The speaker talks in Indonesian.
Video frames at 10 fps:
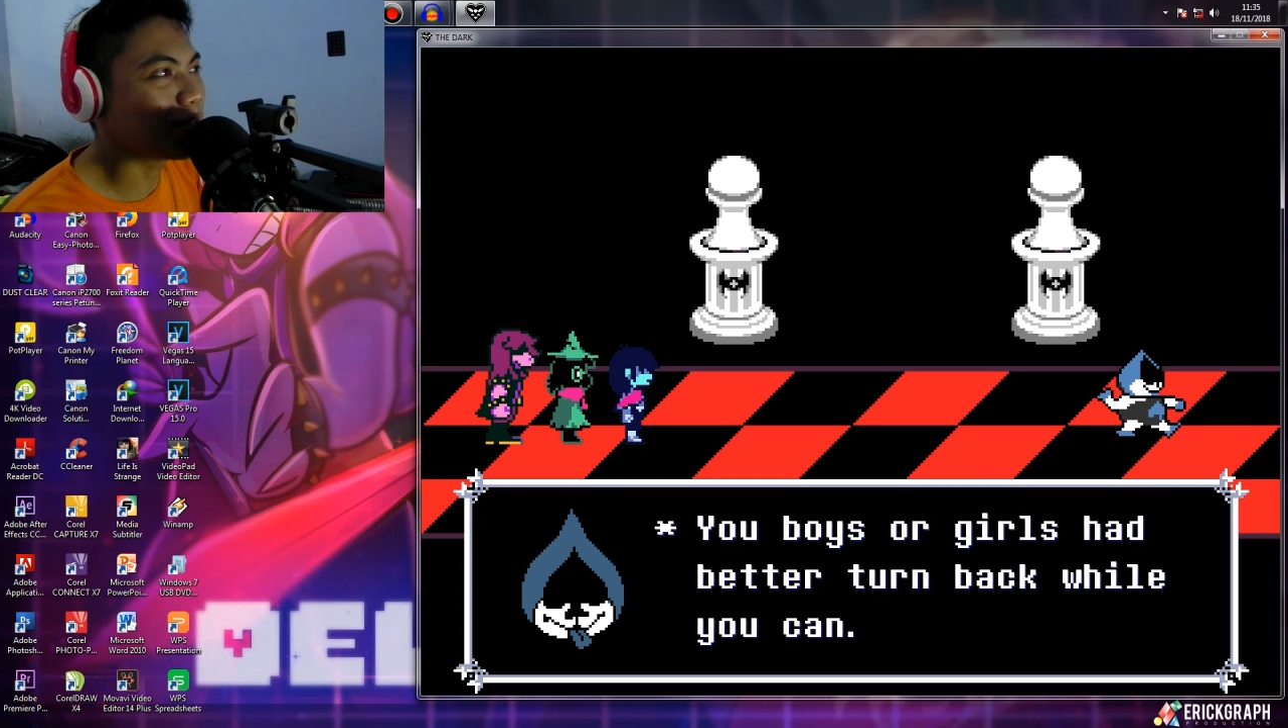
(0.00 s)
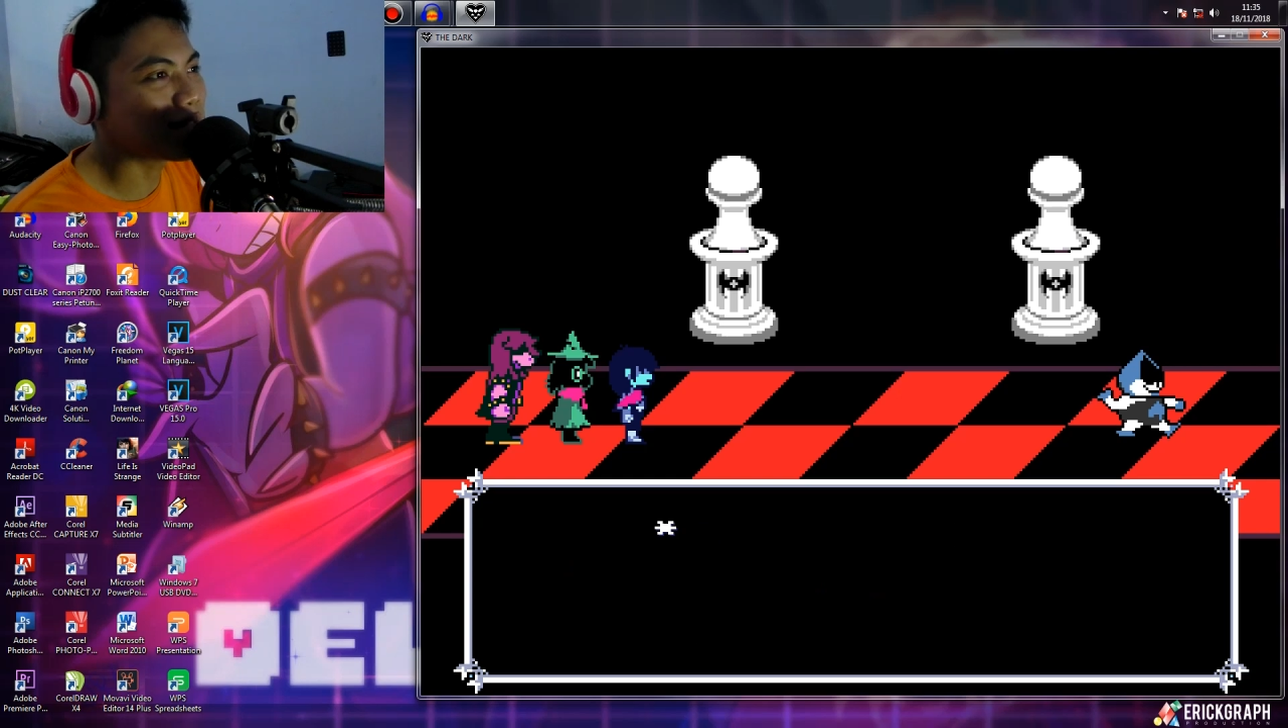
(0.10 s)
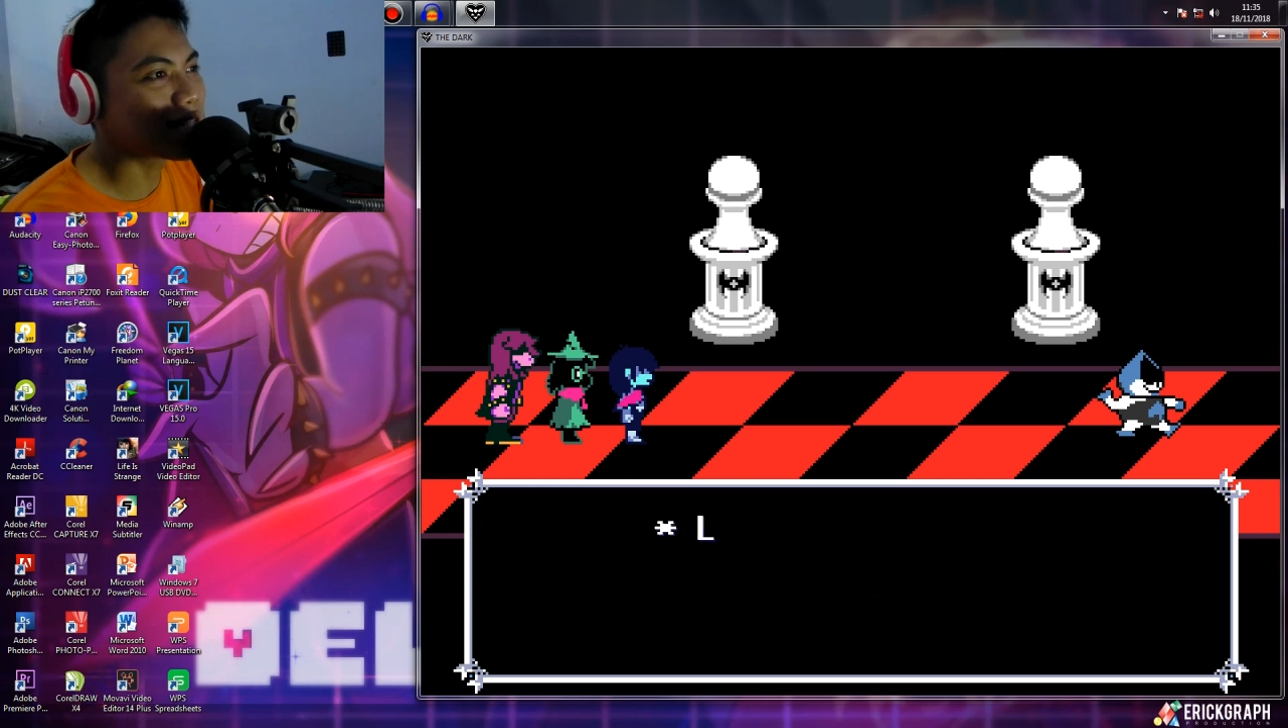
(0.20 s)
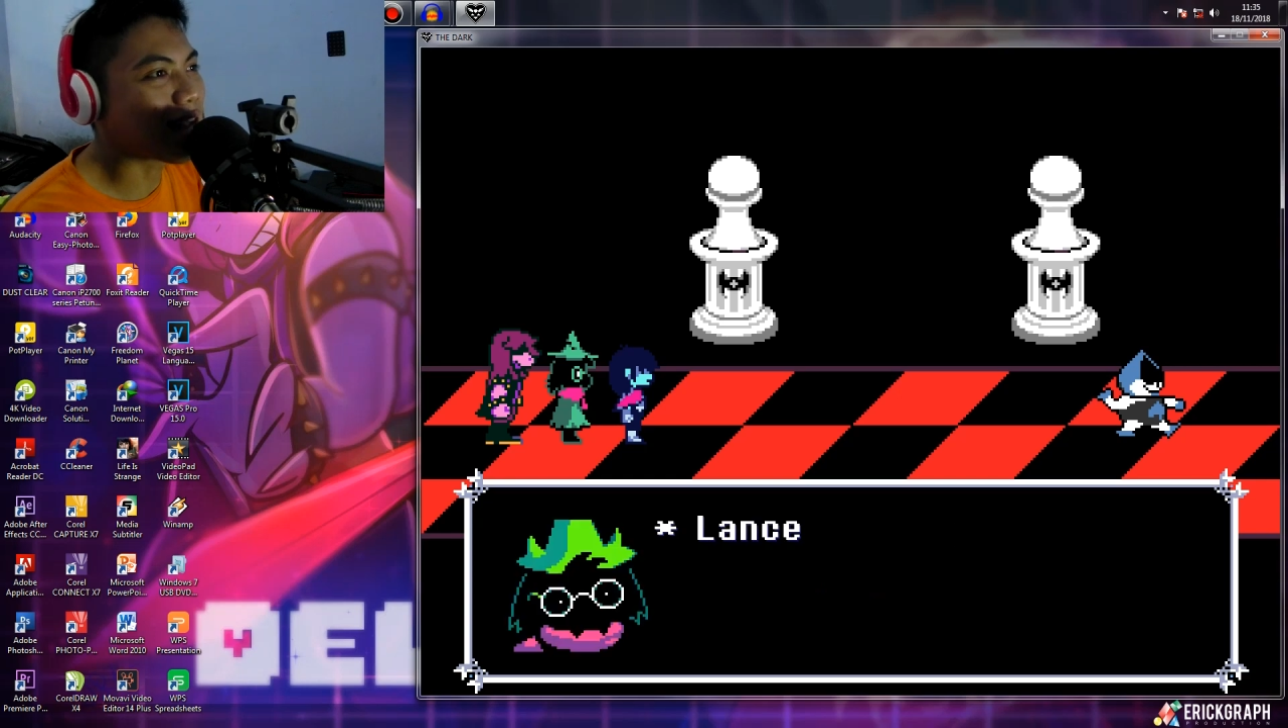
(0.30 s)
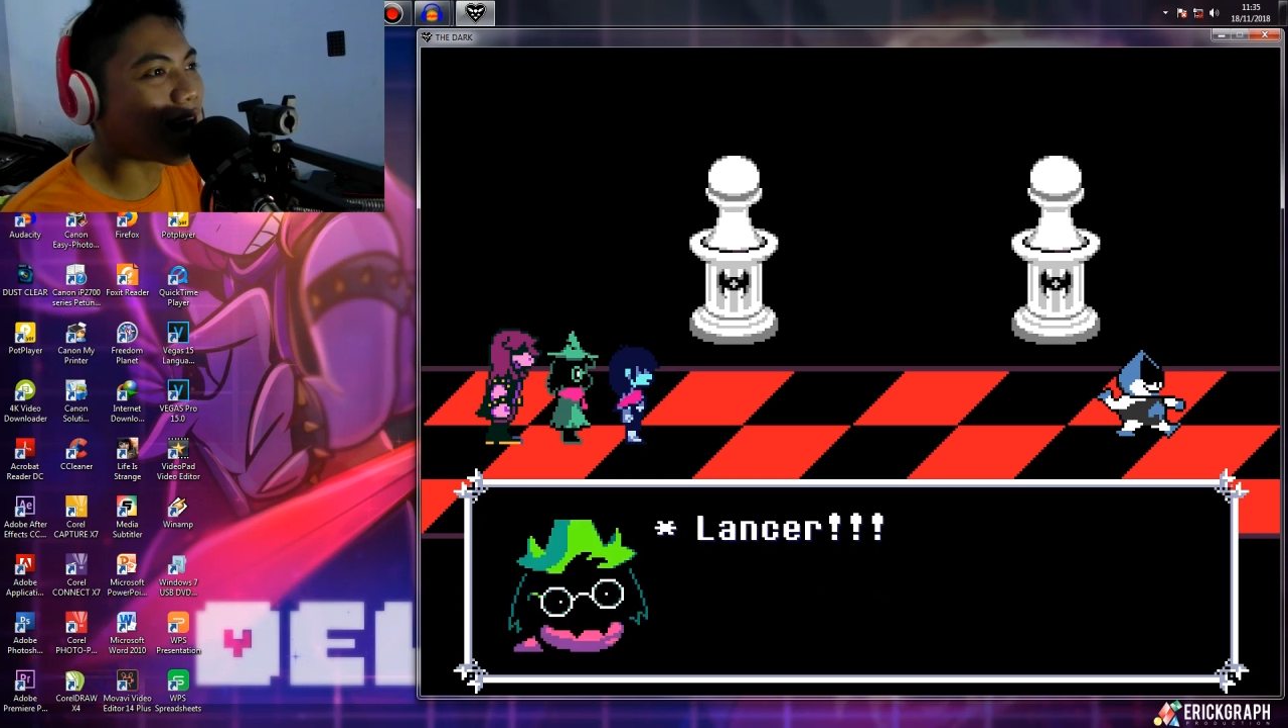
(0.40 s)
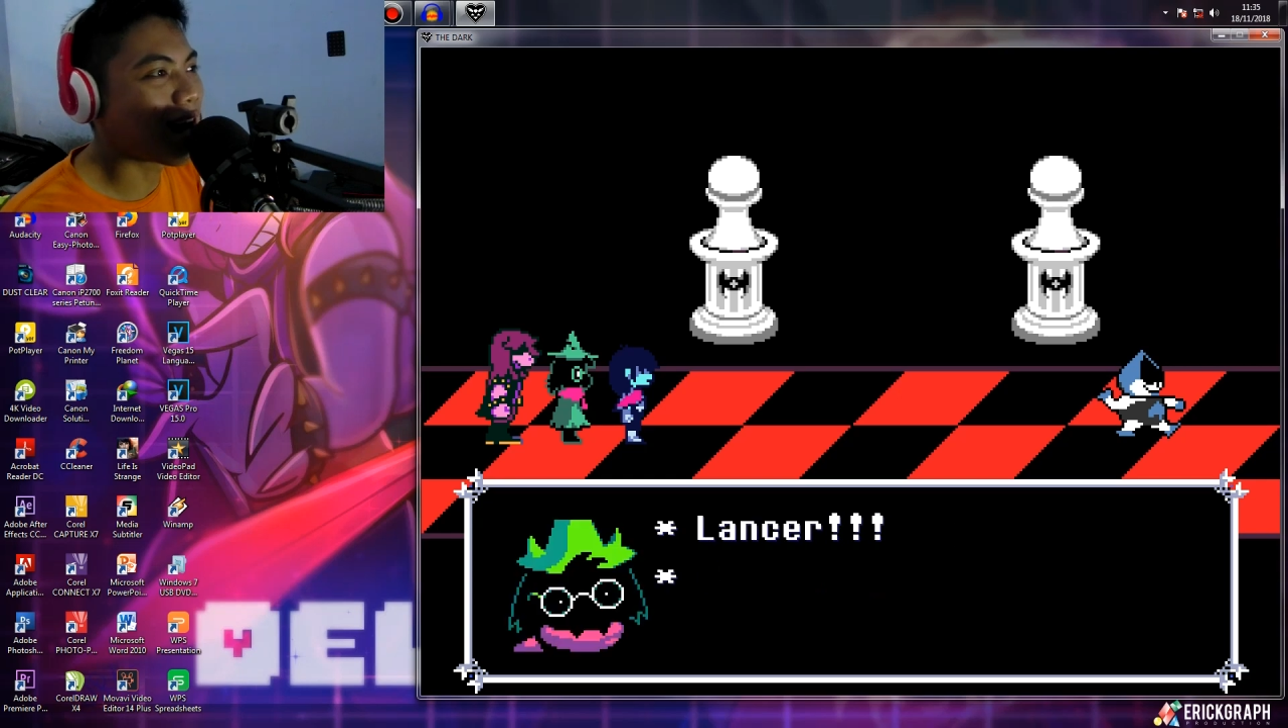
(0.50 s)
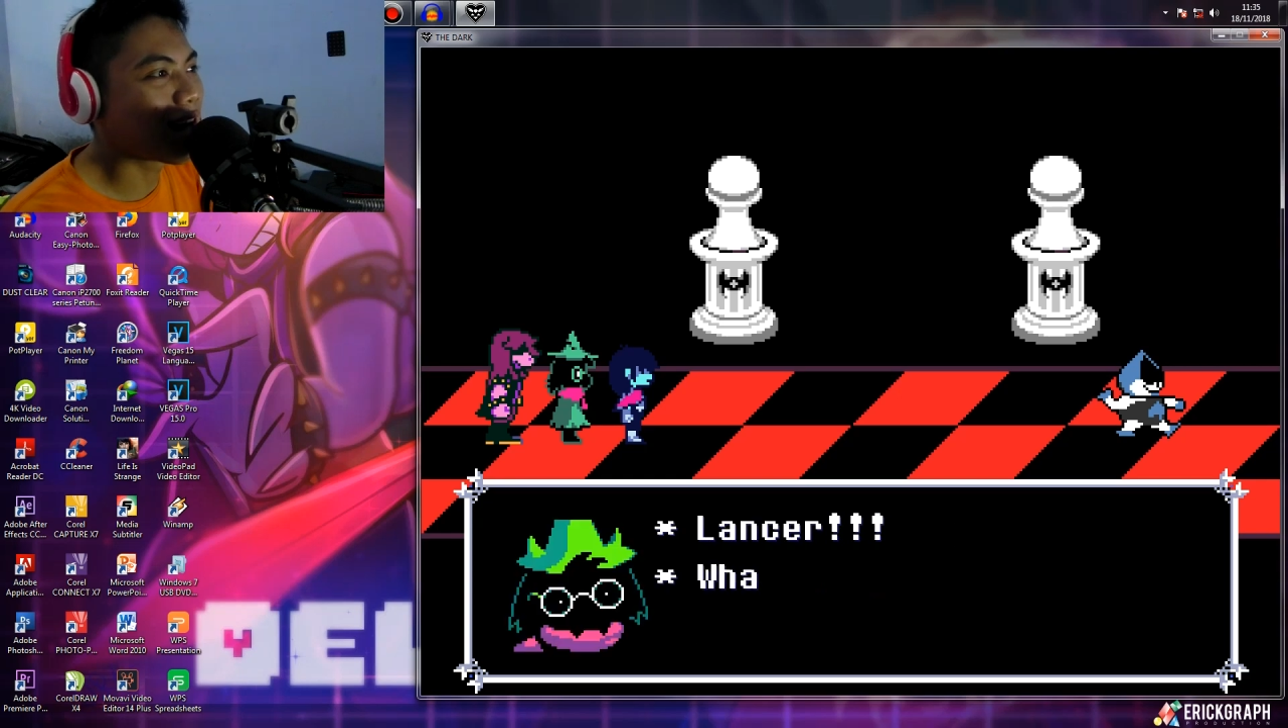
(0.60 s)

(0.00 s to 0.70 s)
bisa